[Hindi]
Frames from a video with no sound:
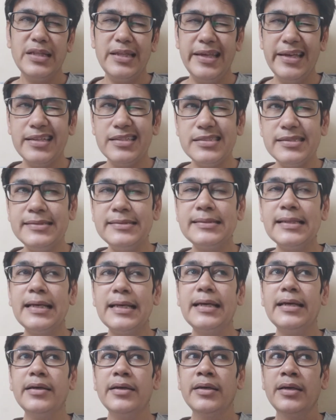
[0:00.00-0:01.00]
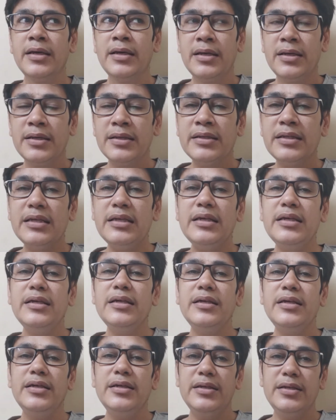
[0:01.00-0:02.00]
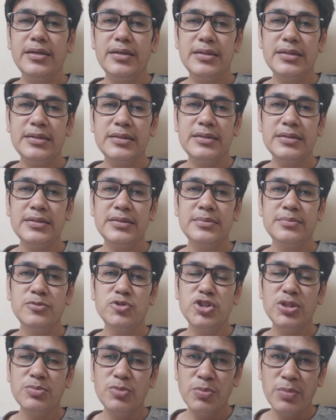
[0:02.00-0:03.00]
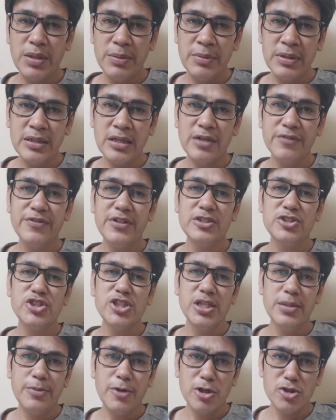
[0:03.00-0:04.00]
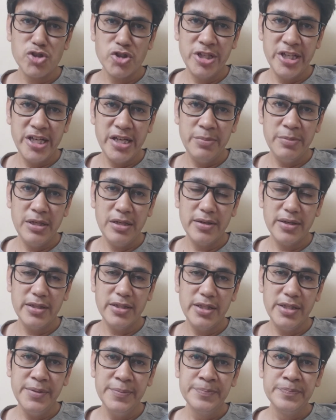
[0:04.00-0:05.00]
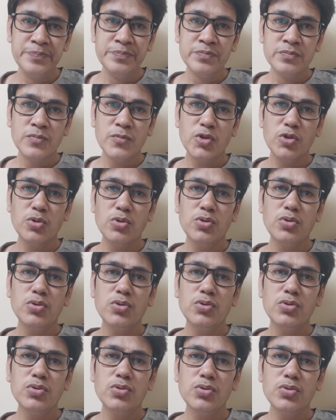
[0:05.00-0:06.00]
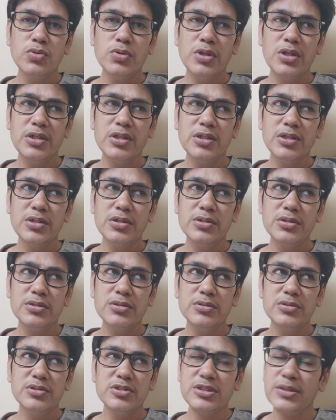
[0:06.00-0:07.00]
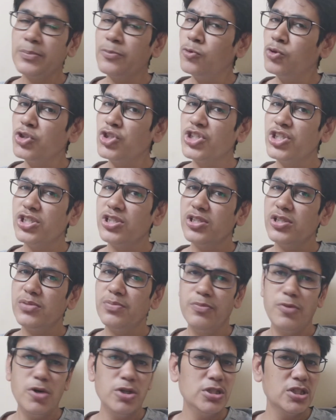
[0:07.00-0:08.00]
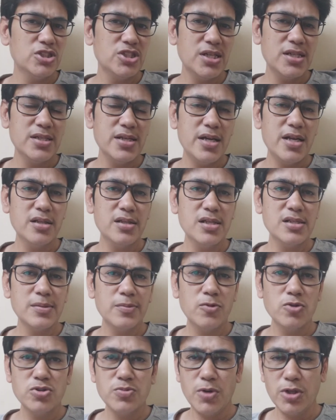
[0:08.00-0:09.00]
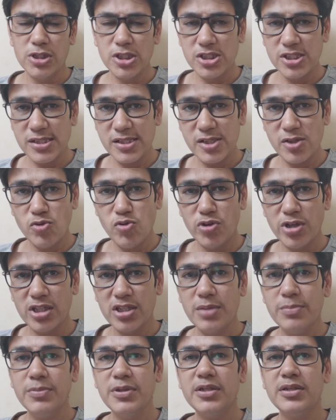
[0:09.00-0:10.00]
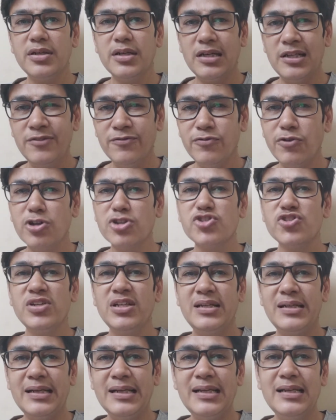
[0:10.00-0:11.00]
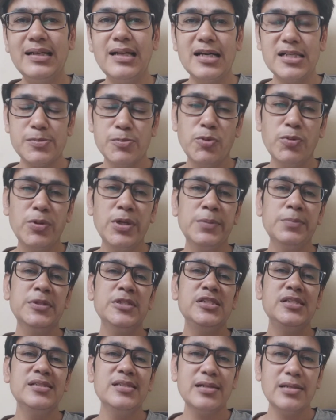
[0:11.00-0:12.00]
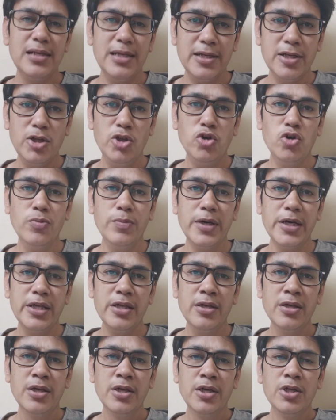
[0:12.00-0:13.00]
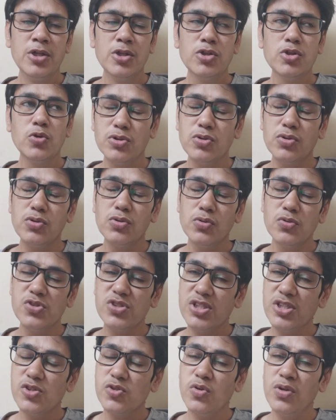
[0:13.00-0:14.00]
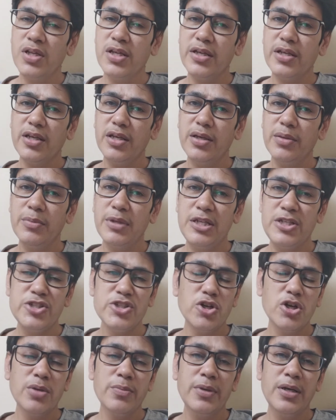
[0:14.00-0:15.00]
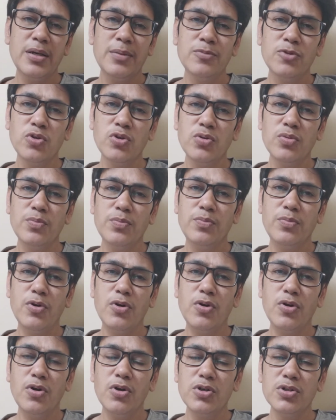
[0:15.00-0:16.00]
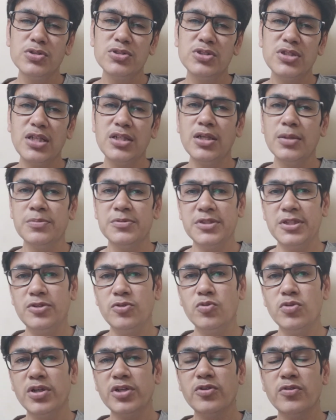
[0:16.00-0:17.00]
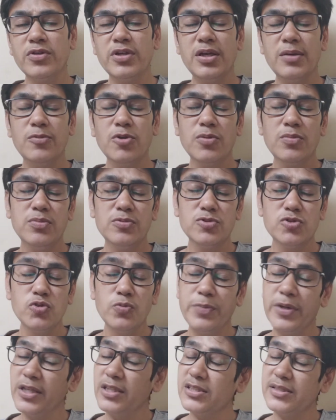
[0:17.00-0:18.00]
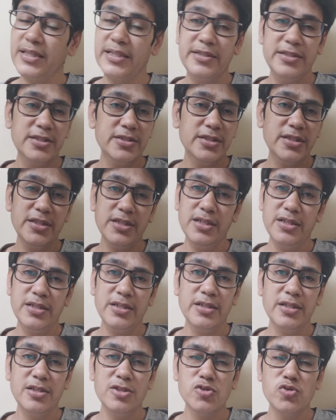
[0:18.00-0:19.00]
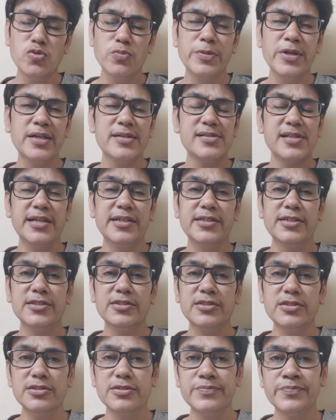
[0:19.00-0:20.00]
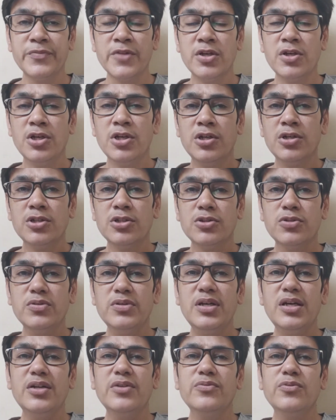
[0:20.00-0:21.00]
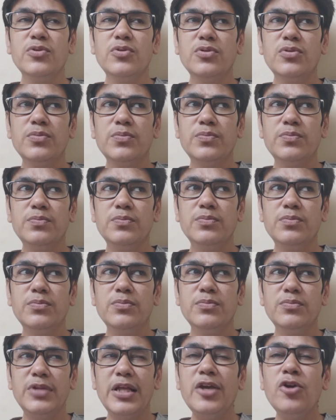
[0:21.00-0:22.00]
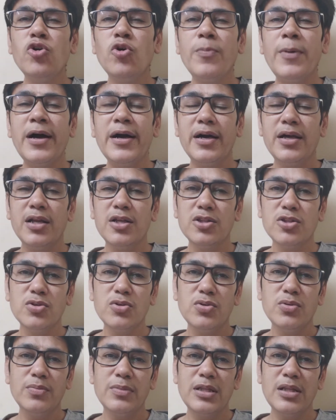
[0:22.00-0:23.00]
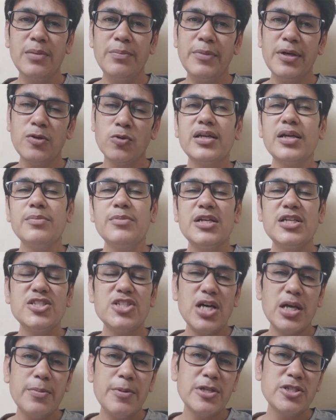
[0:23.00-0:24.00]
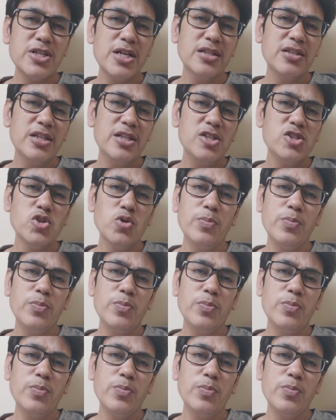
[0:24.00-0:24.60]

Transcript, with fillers: एक चीज़ है कि आ, मुझे मुंबई में काफ़ी अच्छी अपॉर्चुनिटी मिल रही थी तो आ, सब कुछ बहुत अच्छा जा रहा था सब कुछ बहुत अच्छे से हो गया था बट अनफॉर्चुनेटली लास्ट मोमेंट पे चीज़ें क्लिक नहीं हो पाई तो उस चीज़ को लेके मनीषा और मैं हम दोनों बहुत ज़्यादा अपसेट हो गए क्योंकि हम लोग सुपर एक्साइटेड थे आने के लिए सुपर एक्साइटेड थे तो यार वो नहीं हो पाया ना तो मतलब मैं कि मैं चार पांच रातें नहीं सो